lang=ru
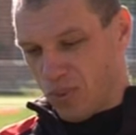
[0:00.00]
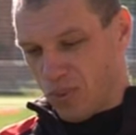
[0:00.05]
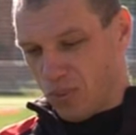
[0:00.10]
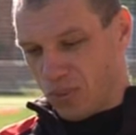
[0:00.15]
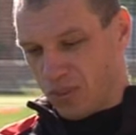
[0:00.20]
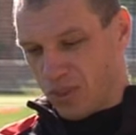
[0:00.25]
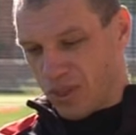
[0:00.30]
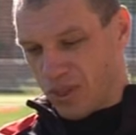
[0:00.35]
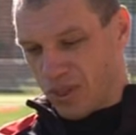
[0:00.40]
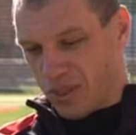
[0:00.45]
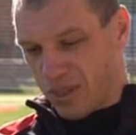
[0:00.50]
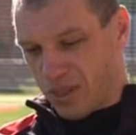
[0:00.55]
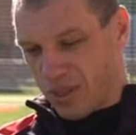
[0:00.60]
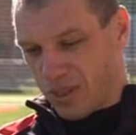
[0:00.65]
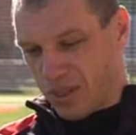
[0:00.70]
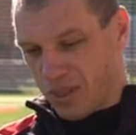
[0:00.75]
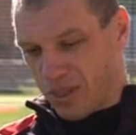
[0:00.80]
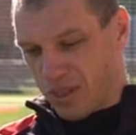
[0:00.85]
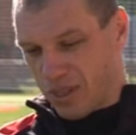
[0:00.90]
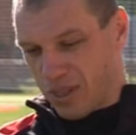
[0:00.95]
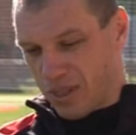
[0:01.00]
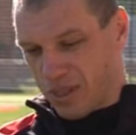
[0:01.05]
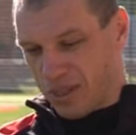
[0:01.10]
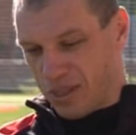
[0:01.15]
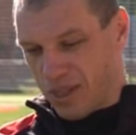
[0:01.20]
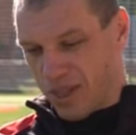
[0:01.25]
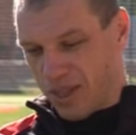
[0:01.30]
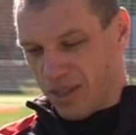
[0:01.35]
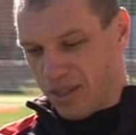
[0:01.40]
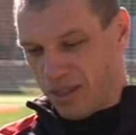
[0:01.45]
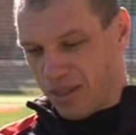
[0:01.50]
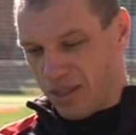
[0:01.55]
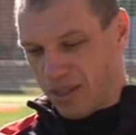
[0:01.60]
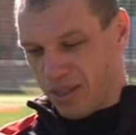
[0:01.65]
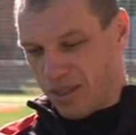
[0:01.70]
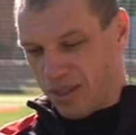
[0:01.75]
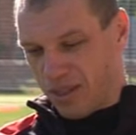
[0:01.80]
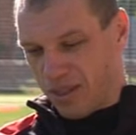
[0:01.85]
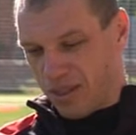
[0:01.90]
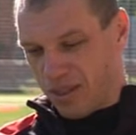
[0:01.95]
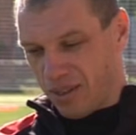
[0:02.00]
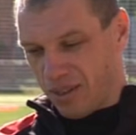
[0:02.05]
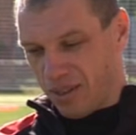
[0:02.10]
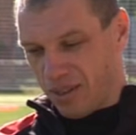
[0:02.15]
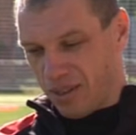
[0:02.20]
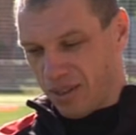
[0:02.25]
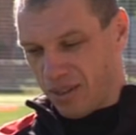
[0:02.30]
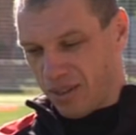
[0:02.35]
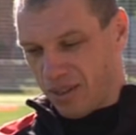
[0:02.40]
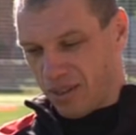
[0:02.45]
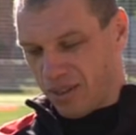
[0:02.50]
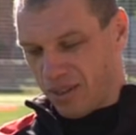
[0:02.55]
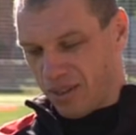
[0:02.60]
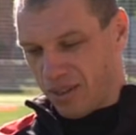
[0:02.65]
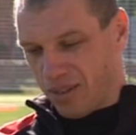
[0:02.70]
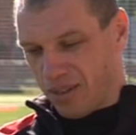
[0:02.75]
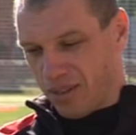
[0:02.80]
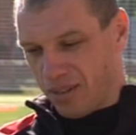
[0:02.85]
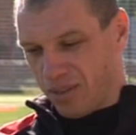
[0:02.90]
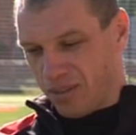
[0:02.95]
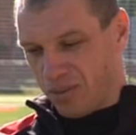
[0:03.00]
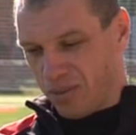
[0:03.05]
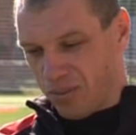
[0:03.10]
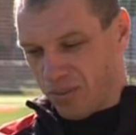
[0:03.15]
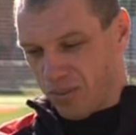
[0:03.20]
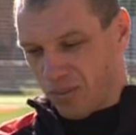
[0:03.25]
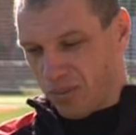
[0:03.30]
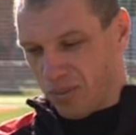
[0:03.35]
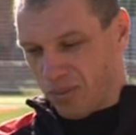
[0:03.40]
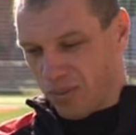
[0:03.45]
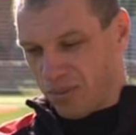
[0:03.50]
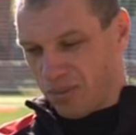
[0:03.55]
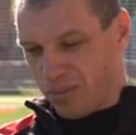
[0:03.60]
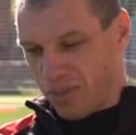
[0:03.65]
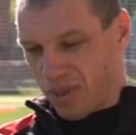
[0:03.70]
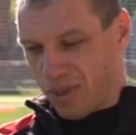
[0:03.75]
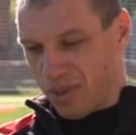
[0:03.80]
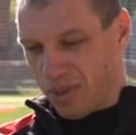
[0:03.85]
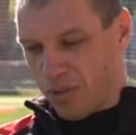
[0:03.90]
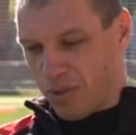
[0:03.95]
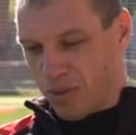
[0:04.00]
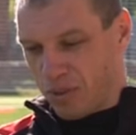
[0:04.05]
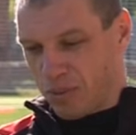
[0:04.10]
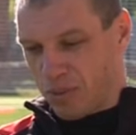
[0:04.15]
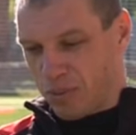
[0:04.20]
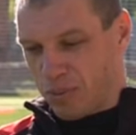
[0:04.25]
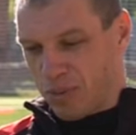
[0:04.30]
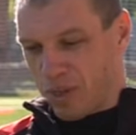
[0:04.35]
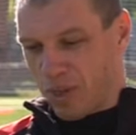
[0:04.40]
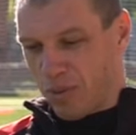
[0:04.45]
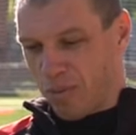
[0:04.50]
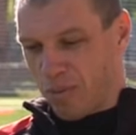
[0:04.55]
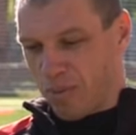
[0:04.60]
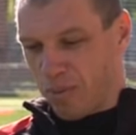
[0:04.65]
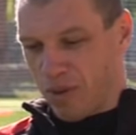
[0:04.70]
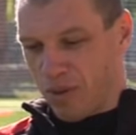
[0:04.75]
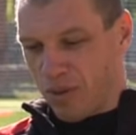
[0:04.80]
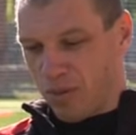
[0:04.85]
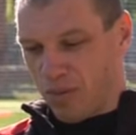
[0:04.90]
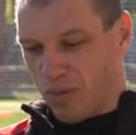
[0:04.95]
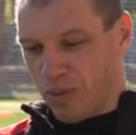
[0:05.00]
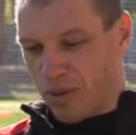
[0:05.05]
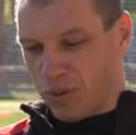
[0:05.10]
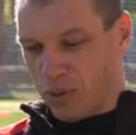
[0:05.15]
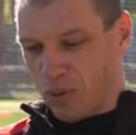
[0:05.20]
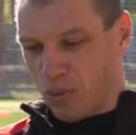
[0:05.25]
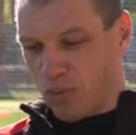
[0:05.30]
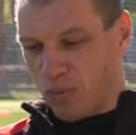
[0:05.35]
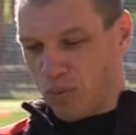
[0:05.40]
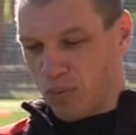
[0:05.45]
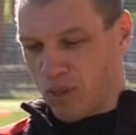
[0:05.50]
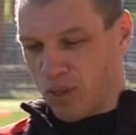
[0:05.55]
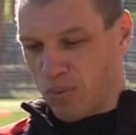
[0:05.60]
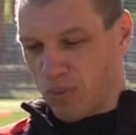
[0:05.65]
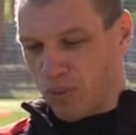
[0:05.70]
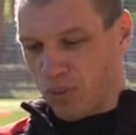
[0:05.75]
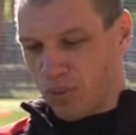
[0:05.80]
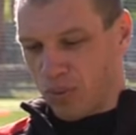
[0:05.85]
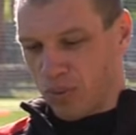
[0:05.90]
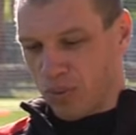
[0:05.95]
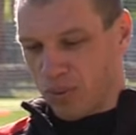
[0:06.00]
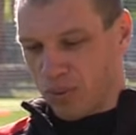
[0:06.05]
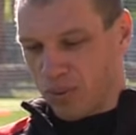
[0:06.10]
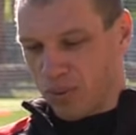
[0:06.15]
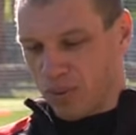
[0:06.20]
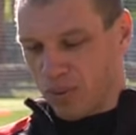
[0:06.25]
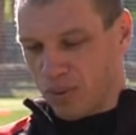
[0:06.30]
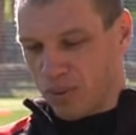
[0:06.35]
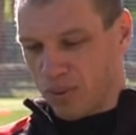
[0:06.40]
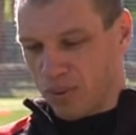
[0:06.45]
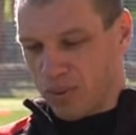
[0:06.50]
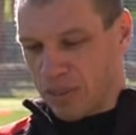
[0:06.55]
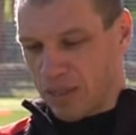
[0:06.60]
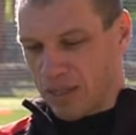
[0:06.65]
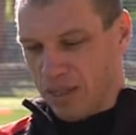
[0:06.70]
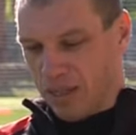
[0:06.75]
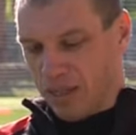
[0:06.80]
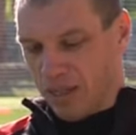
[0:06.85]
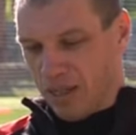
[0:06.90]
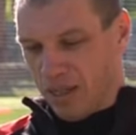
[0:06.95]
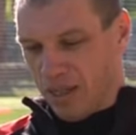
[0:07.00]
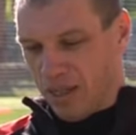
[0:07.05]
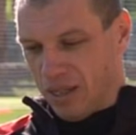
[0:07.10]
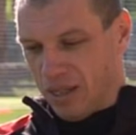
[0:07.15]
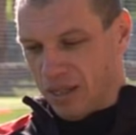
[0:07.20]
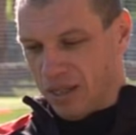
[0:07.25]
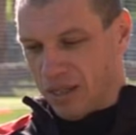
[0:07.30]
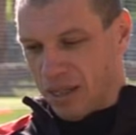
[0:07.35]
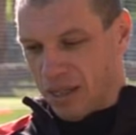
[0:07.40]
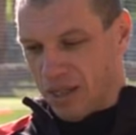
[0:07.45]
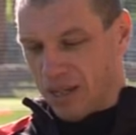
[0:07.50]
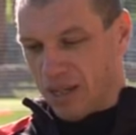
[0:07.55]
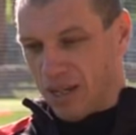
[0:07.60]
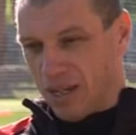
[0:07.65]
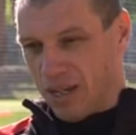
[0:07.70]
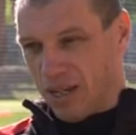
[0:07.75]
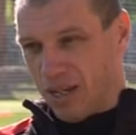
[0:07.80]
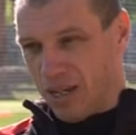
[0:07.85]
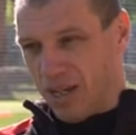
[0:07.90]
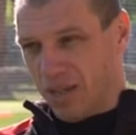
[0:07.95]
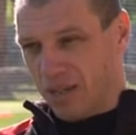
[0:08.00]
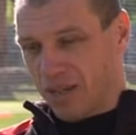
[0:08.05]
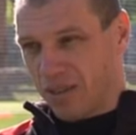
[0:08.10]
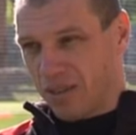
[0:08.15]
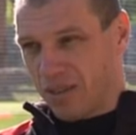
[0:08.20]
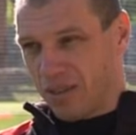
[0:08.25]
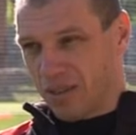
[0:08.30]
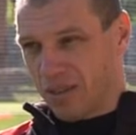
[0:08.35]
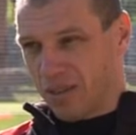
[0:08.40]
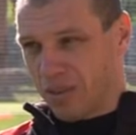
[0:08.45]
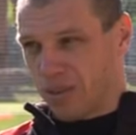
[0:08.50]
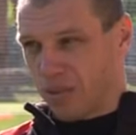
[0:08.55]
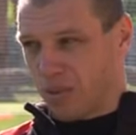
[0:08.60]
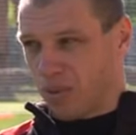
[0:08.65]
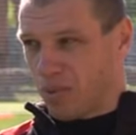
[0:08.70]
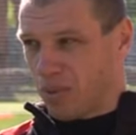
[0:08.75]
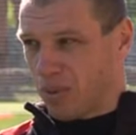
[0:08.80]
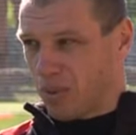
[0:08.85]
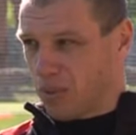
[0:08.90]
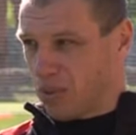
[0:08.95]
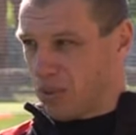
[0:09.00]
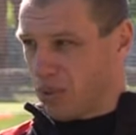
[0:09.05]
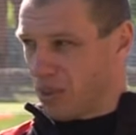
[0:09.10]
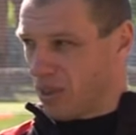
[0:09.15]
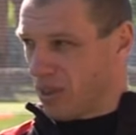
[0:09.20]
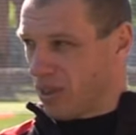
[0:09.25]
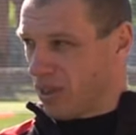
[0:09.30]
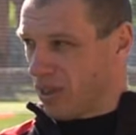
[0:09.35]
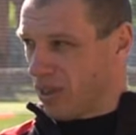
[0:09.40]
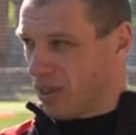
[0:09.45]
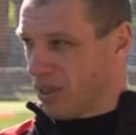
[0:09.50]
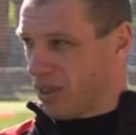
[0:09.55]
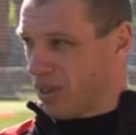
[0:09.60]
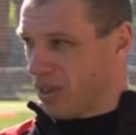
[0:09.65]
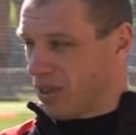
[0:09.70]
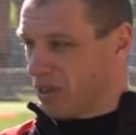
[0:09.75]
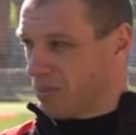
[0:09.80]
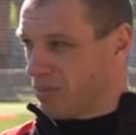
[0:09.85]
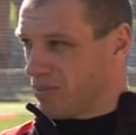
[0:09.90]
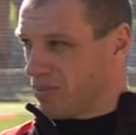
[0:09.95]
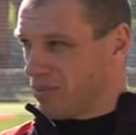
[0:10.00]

опыт, конечно, колоссальный. И, ну, Олег Иванович вообще как поменял философию, да, мою как игрока. Вот, потому что